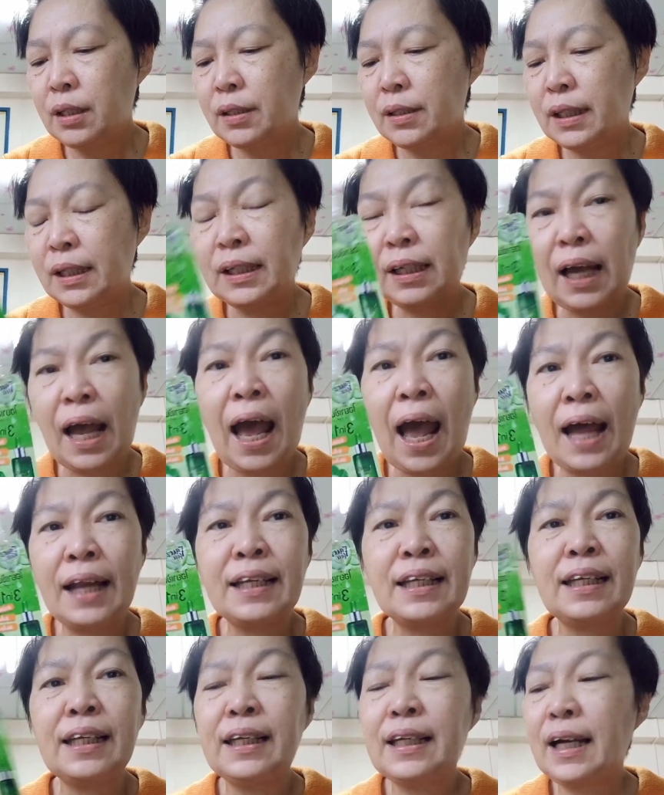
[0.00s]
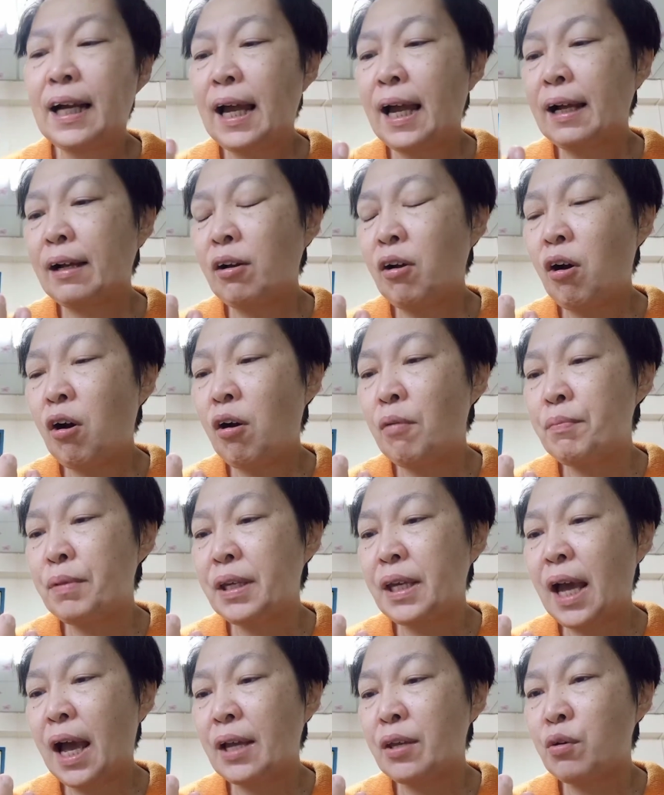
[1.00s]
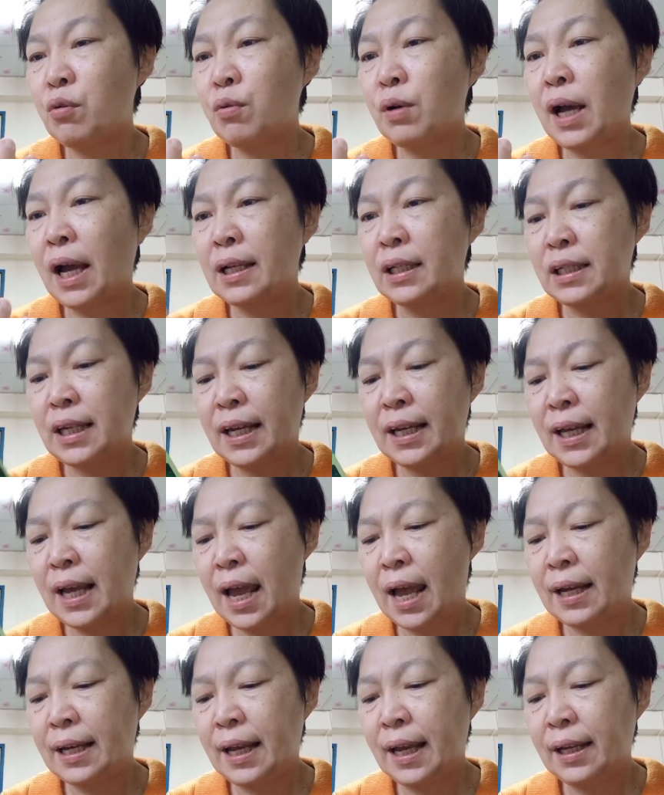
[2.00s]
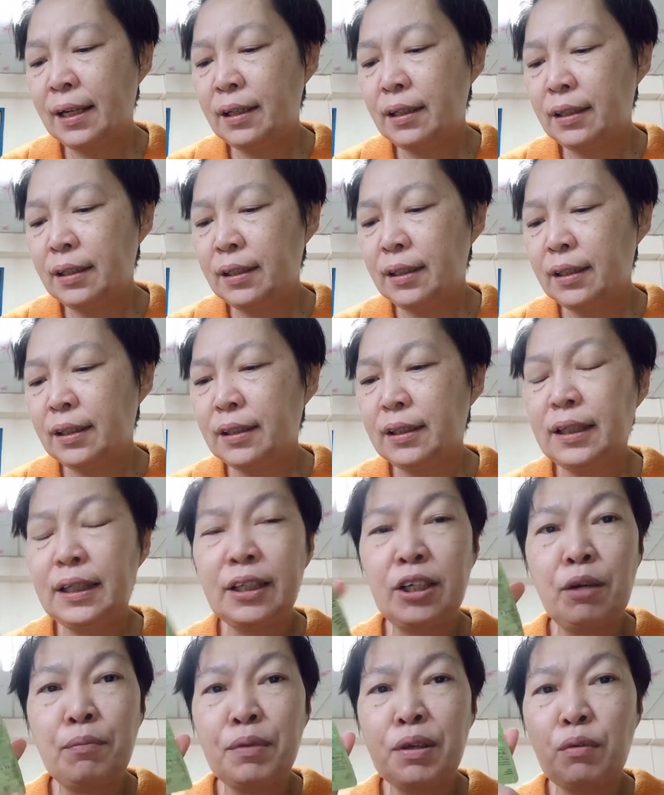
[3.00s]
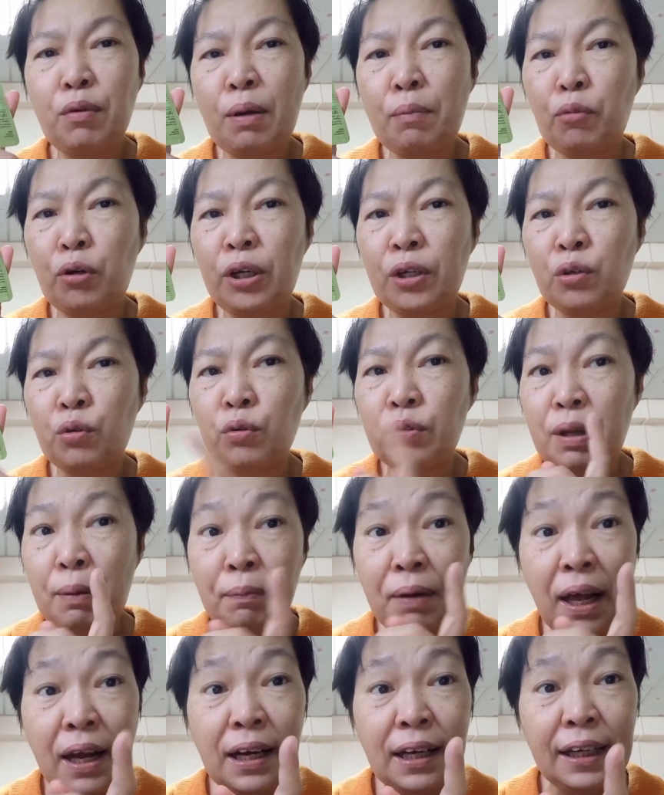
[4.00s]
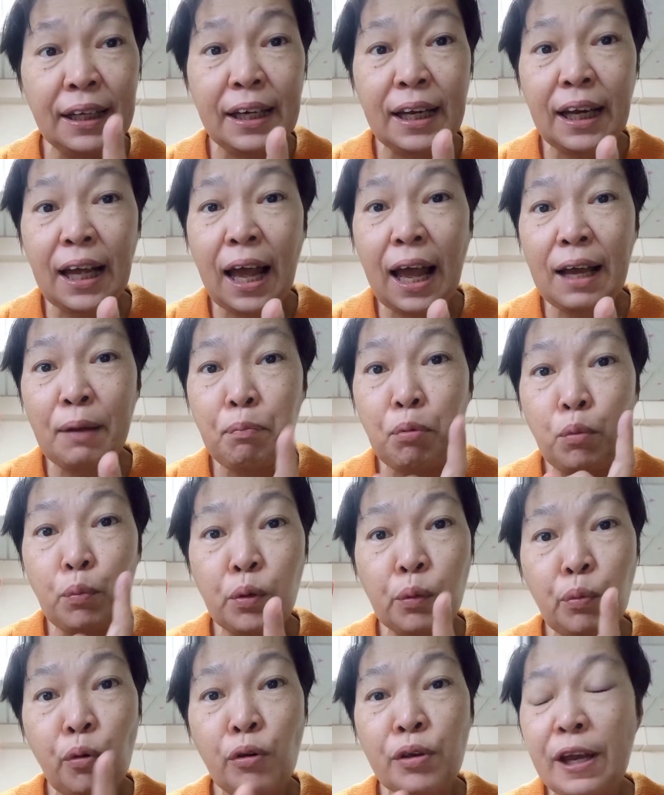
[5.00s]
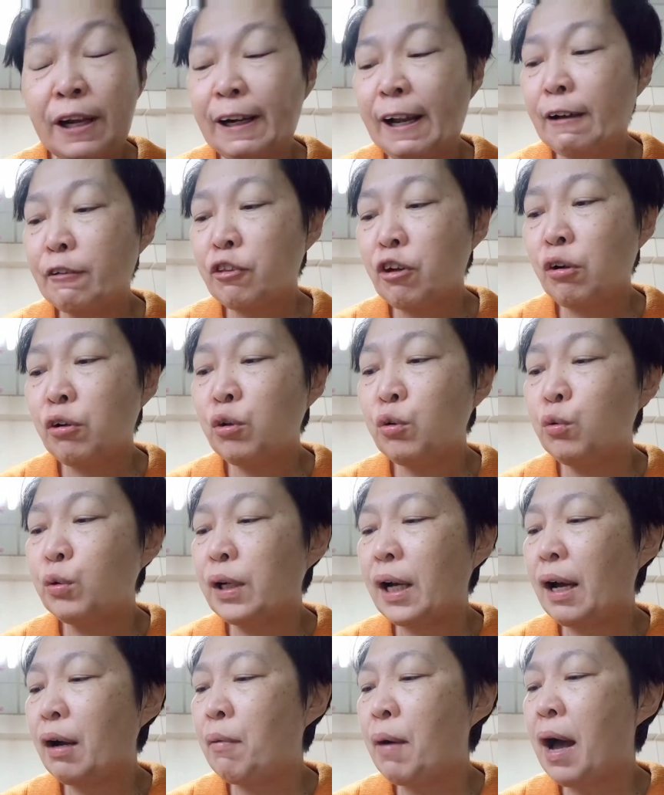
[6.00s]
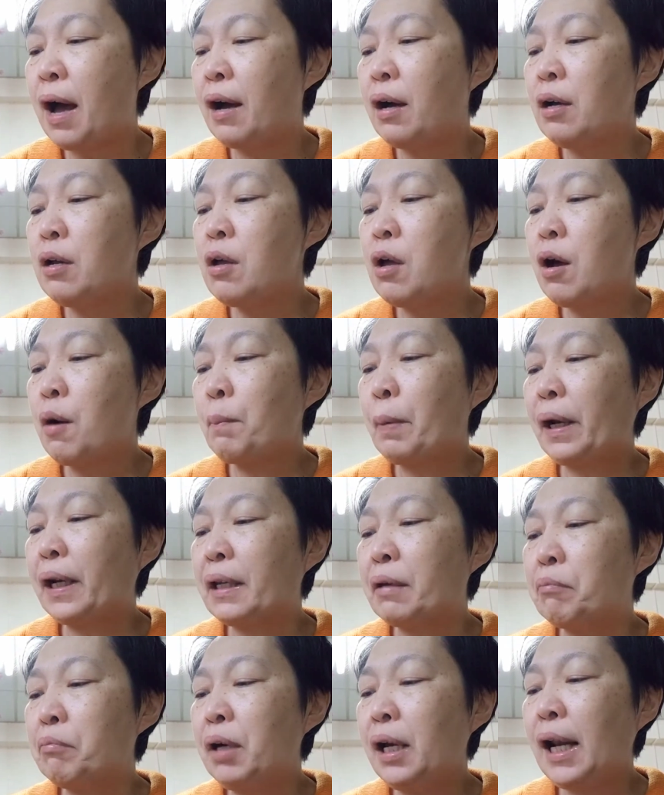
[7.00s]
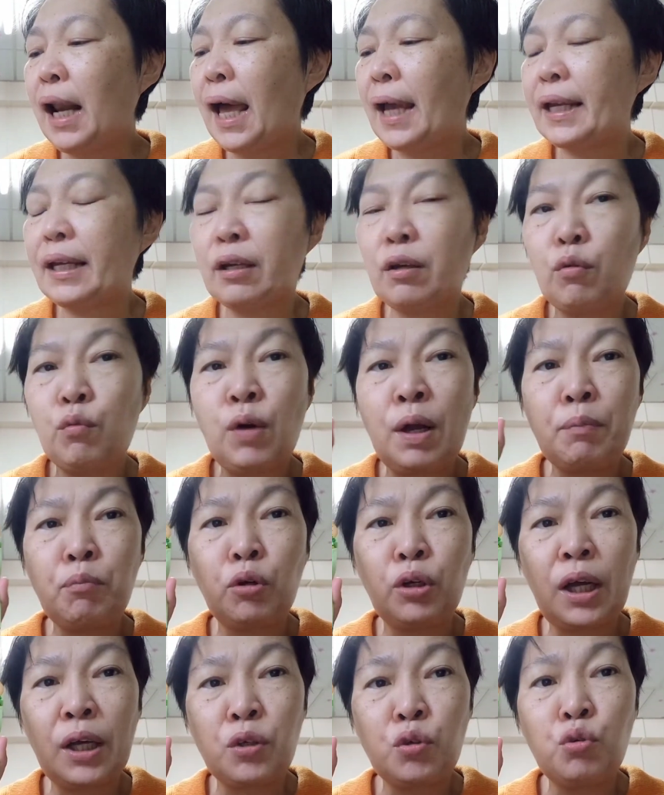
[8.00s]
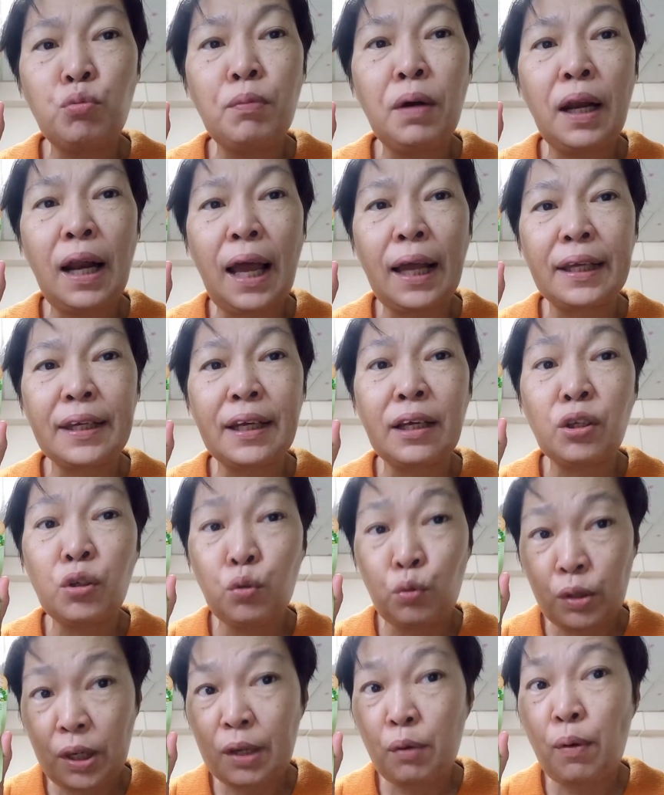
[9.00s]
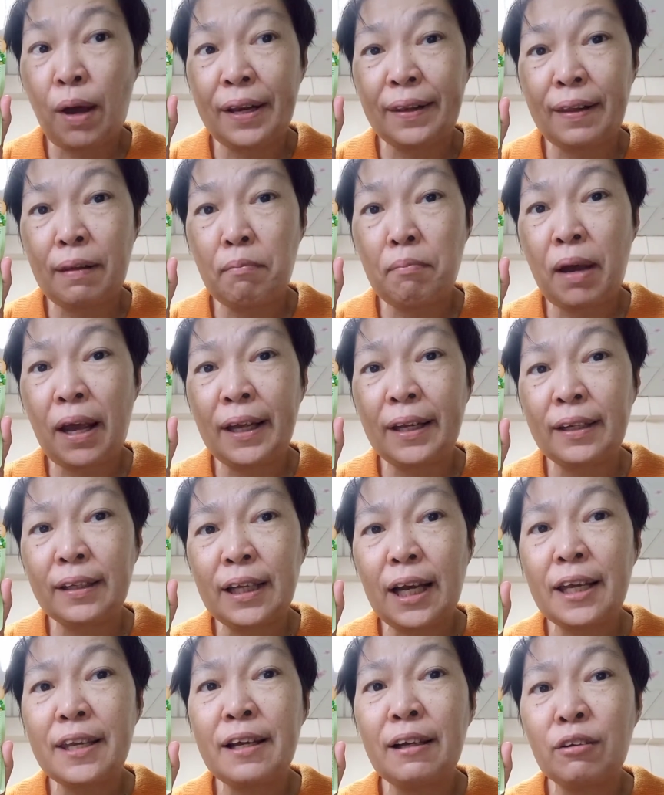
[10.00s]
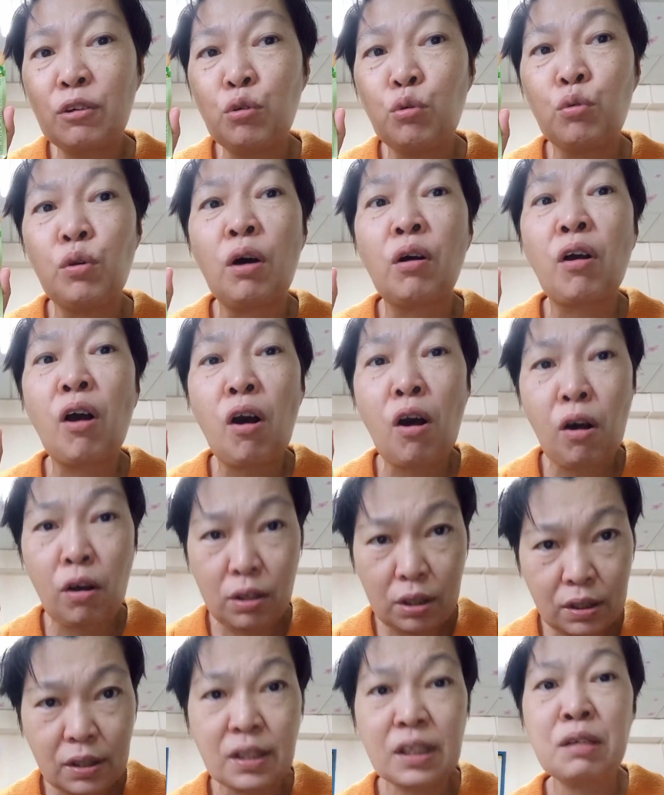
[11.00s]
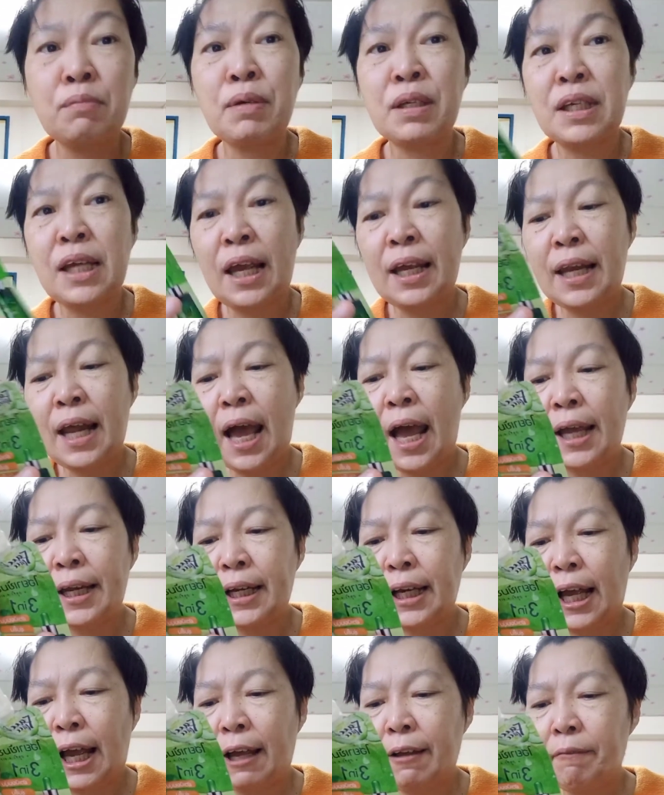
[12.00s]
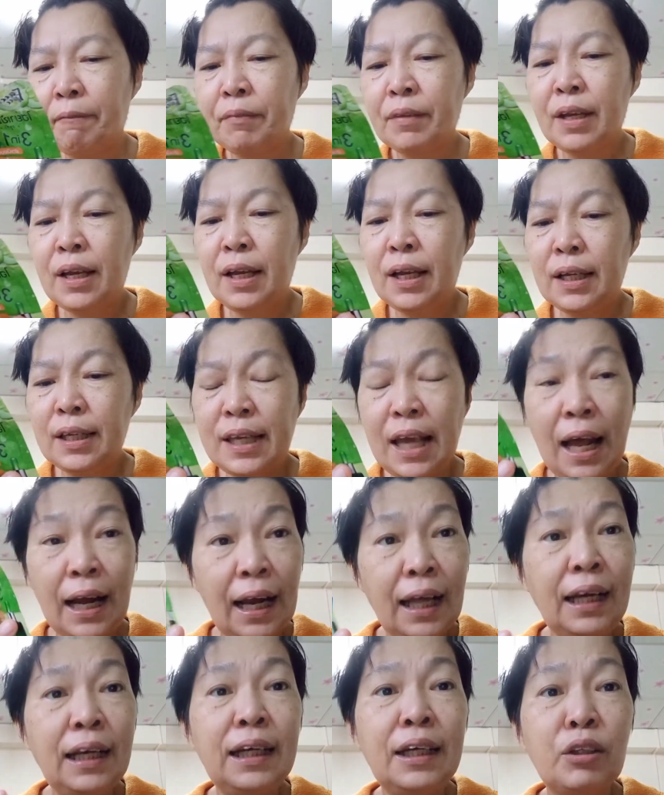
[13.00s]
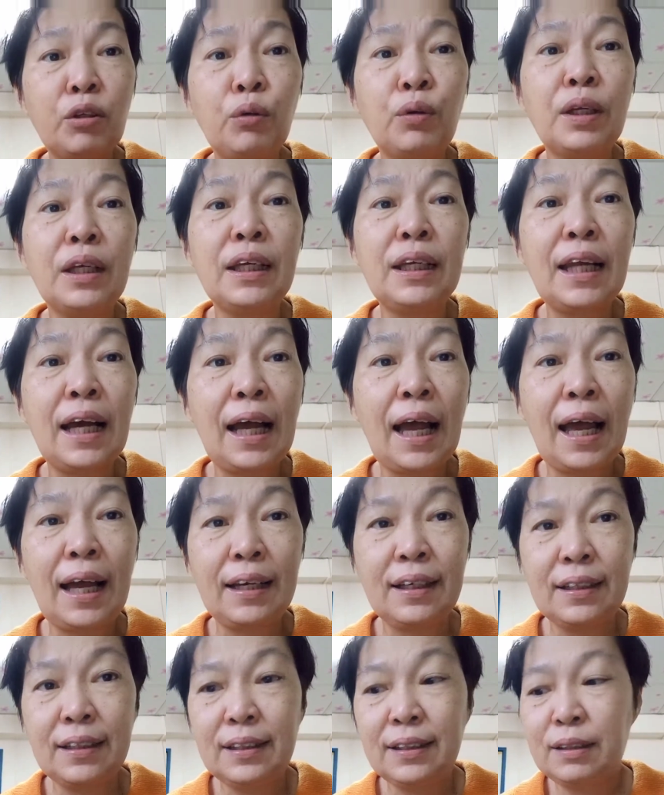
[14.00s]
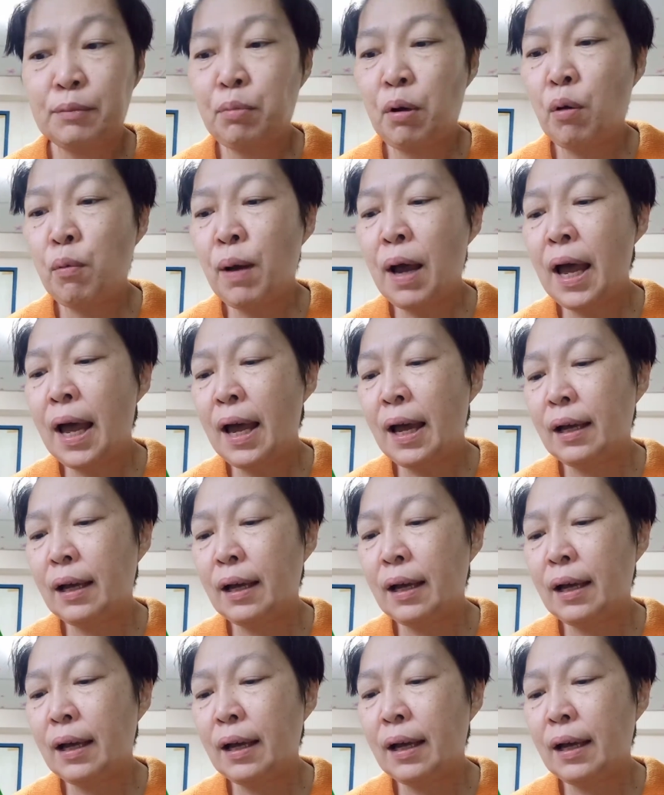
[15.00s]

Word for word: สินค้านี้นะคะก็มีอายุการใช้งานนะ นี่ก็มีวันหมดอายุสำคัญเลยนะคะ ผู้บริโภคอย่างเราต้องดูนะคะว่า ผลิตเมื่อไหร่ วันหมดอายุเมื่อไหร่ ยังอยู่ในวันนั้นไหม ถ้ายังอยู่เราก็ซื้อมาใช้ได้นะคะ อย่าละเลยตรงนี้นะคะ เพราะว่า